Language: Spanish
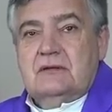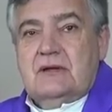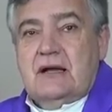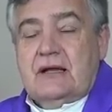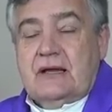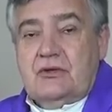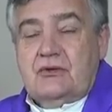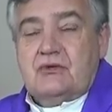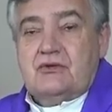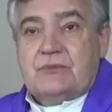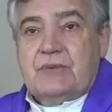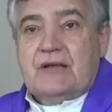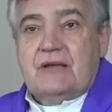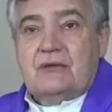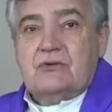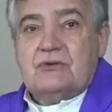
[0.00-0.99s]
aquellos
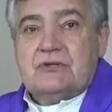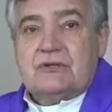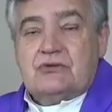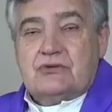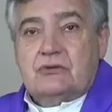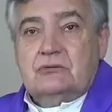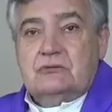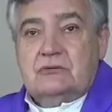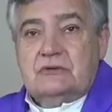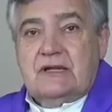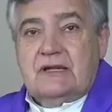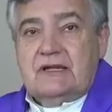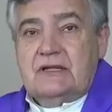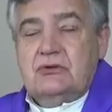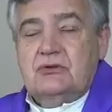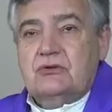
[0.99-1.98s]
pecados que son
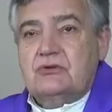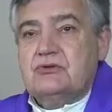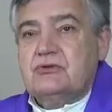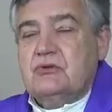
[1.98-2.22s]
delitos